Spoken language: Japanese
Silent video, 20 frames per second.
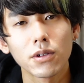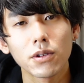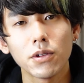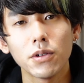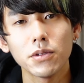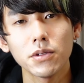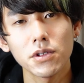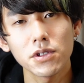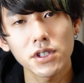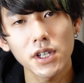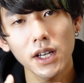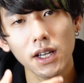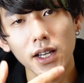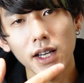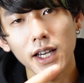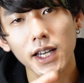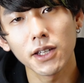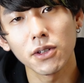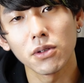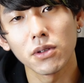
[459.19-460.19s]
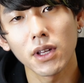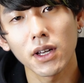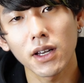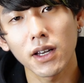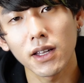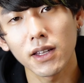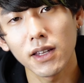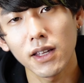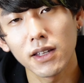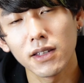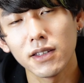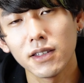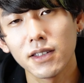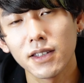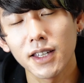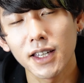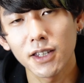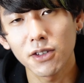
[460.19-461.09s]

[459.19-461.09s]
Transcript: この社会の中で人